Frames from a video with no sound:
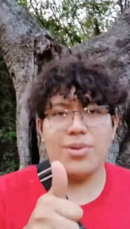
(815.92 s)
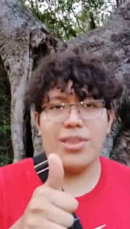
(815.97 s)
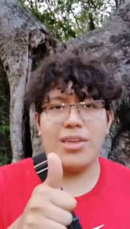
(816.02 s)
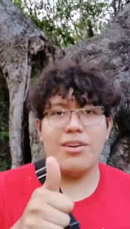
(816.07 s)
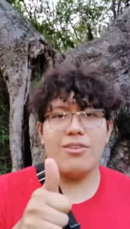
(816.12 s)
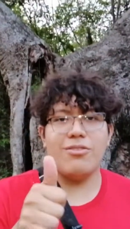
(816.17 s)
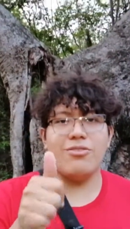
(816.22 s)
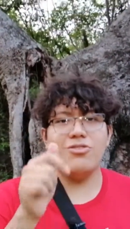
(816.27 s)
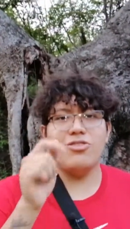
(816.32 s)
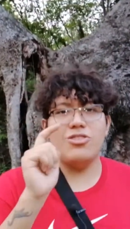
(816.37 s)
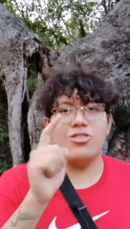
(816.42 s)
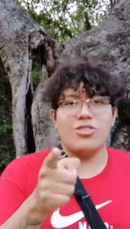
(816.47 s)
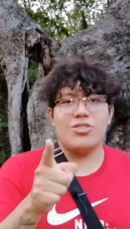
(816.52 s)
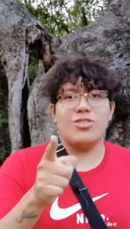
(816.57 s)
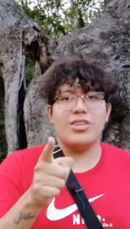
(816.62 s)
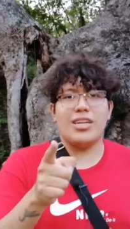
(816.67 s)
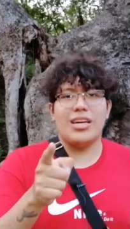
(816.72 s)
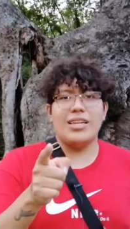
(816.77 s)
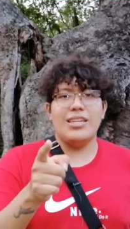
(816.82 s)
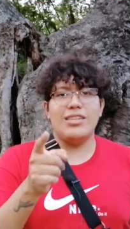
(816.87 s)
Yo soy
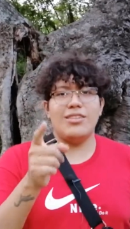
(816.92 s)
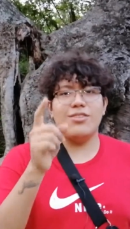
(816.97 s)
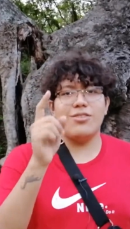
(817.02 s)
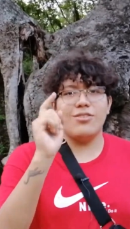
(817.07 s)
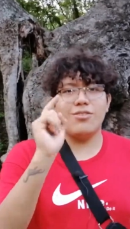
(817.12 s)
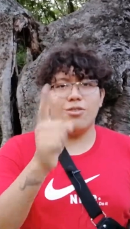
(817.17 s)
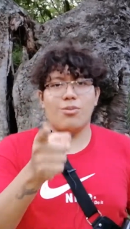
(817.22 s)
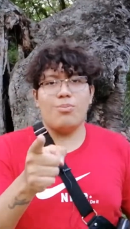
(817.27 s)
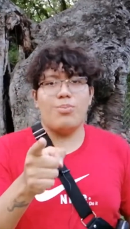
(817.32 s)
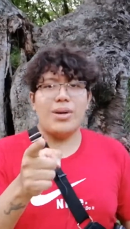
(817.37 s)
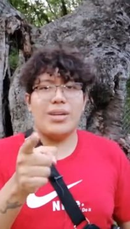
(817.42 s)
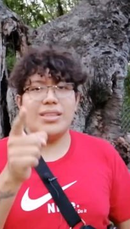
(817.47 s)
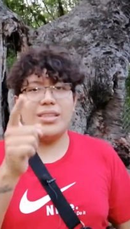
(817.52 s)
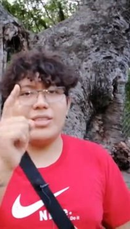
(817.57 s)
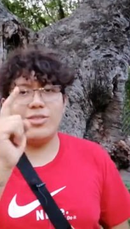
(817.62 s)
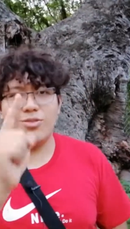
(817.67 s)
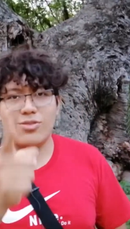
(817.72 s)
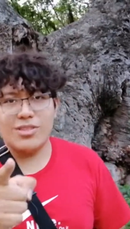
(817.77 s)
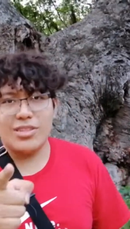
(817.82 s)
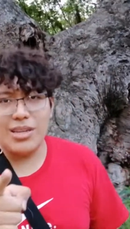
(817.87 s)
Canito, comparte,
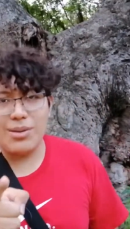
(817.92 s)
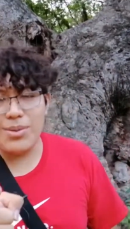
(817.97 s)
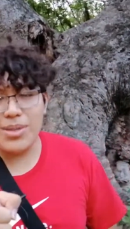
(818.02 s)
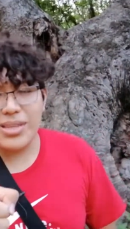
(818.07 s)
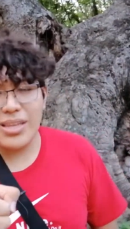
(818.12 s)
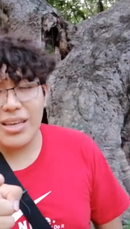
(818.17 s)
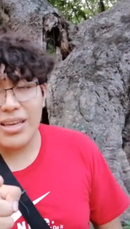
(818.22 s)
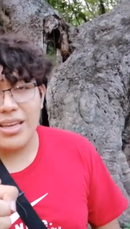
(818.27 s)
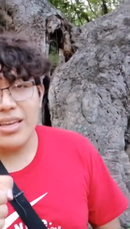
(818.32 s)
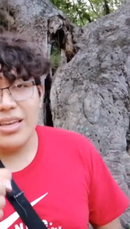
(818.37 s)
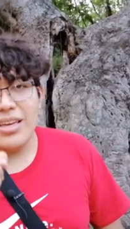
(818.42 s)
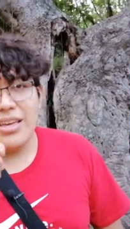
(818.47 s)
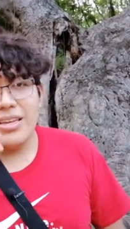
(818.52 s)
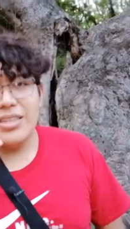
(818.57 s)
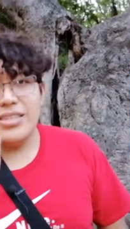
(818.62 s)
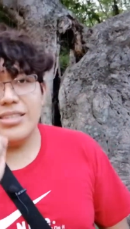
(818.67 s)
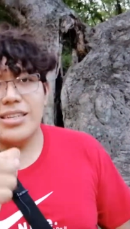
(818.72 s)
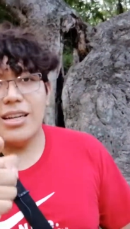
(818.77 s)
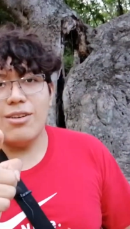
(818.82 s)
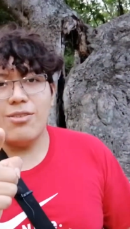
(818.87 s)
suscríbete y
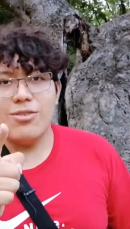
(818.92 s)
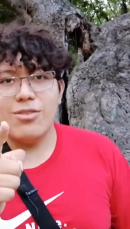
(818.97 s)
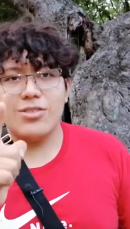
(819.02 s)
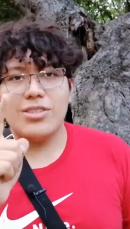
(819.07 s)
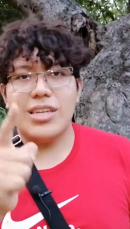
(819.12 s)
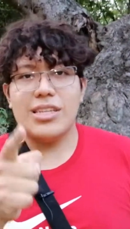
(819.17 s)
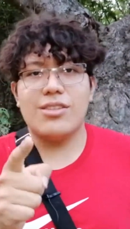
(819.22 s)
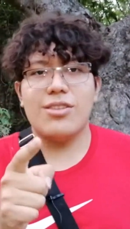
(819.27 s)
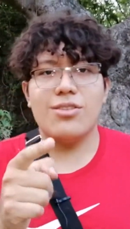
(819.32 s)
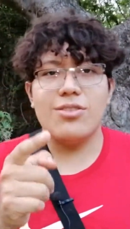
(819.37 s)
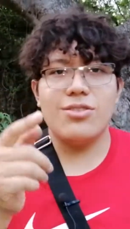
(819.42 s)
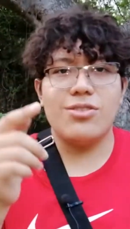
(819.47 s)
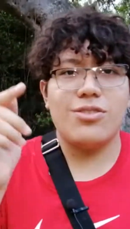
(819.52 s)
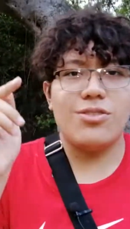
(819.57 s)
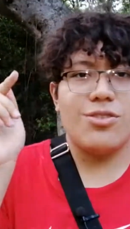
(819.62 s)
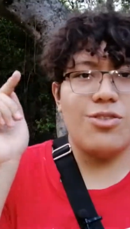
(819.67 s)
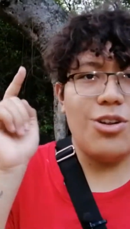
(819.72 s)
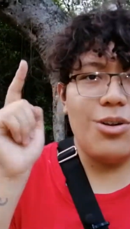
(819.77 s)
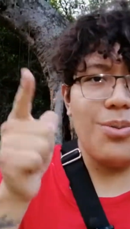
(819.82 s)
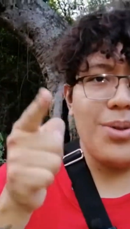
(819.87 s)
saludos a todos. No
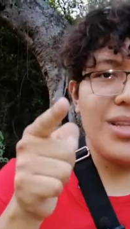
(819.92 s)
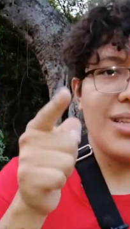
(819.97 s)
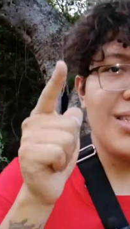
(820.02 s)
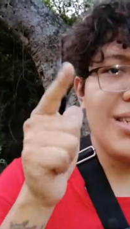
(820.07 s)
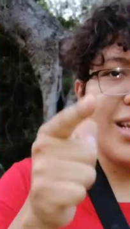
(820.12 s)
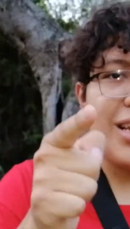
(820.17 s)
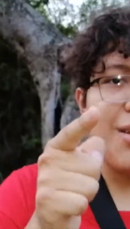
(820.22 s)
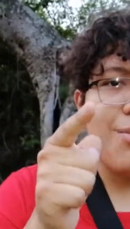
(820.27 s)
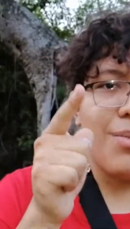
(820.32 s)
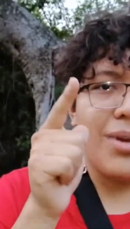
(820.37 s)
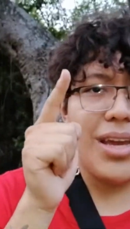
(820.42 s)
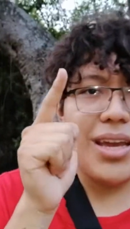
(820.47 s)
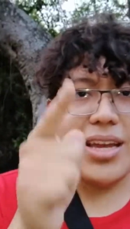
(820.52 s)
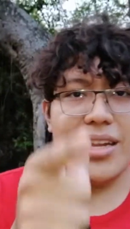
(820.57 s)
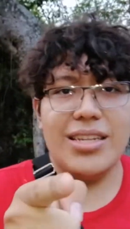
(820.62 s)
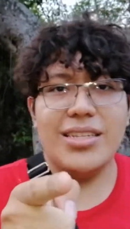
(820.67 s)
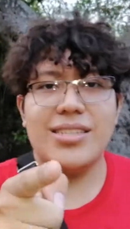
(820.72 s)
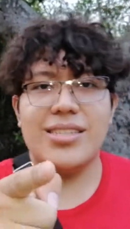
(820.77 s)
olviden seguirme en Instagram.